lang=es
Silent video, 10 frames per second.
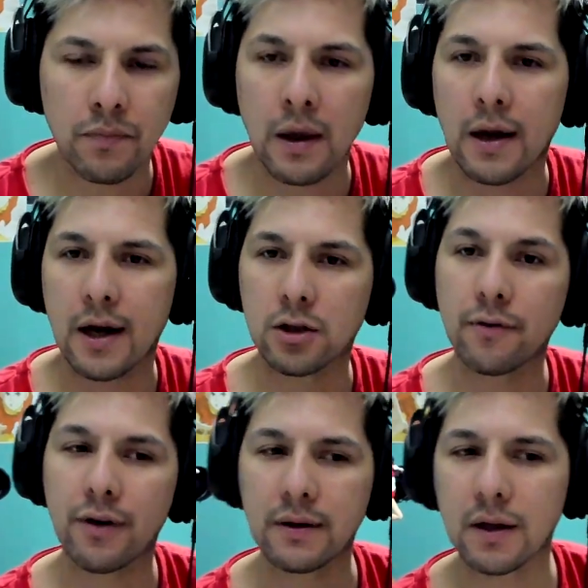Esto
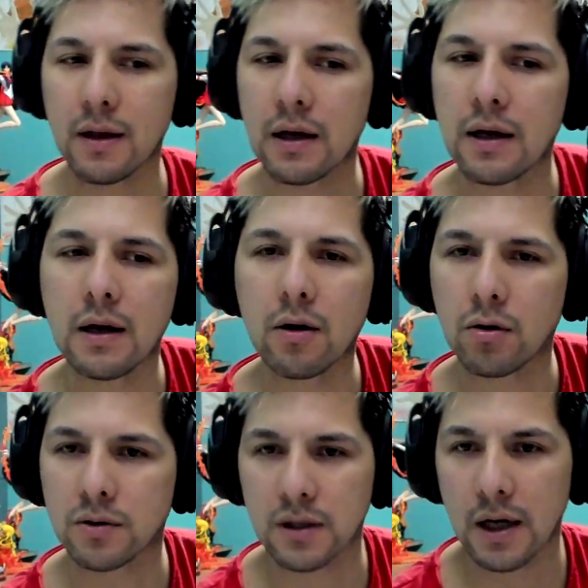fue antes de
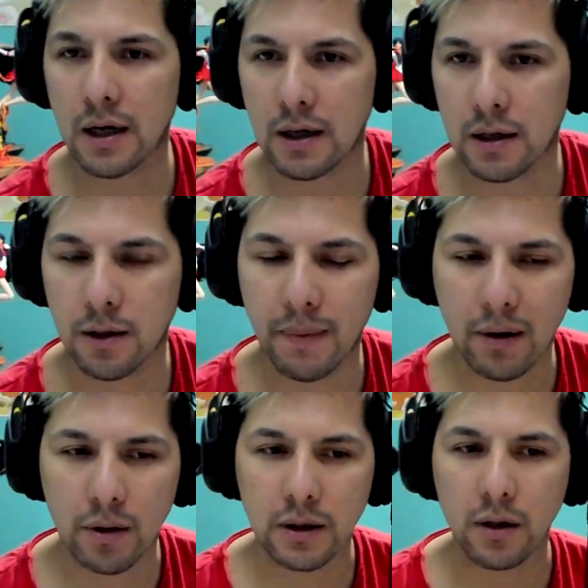conocer al
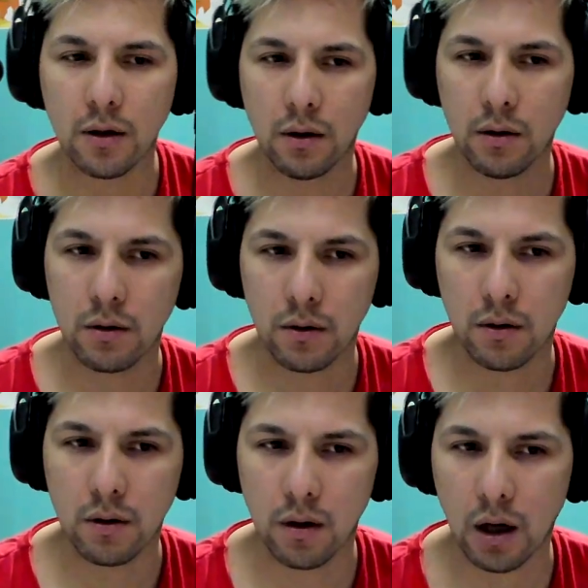tipejo este, ¿no?
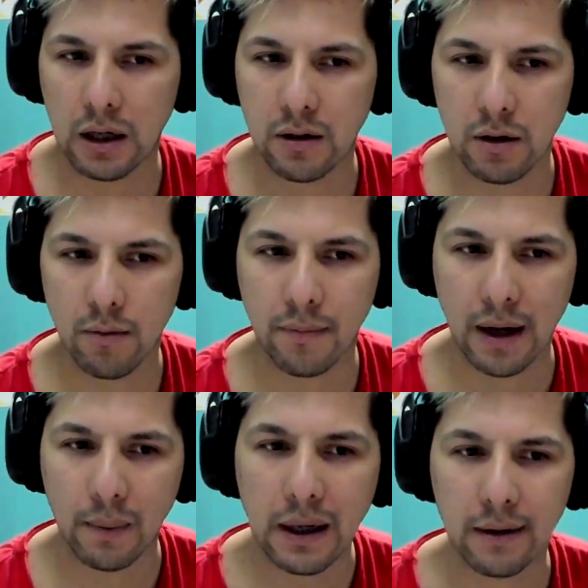Al
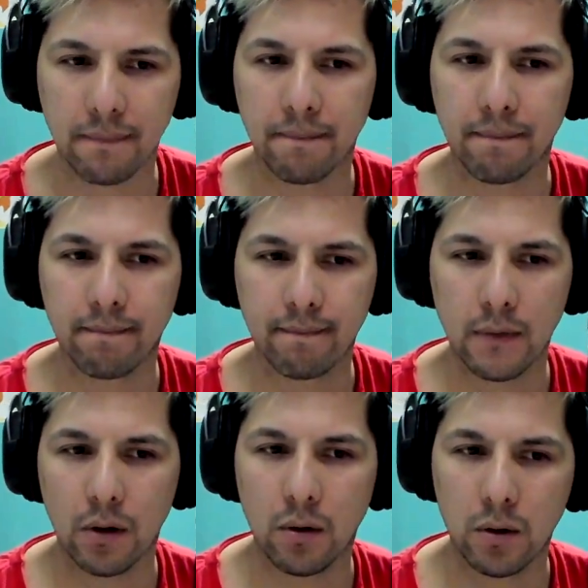innombrable.
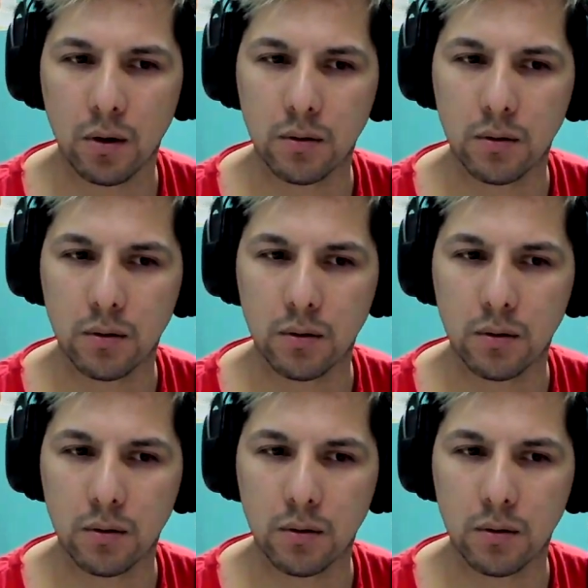¿O no?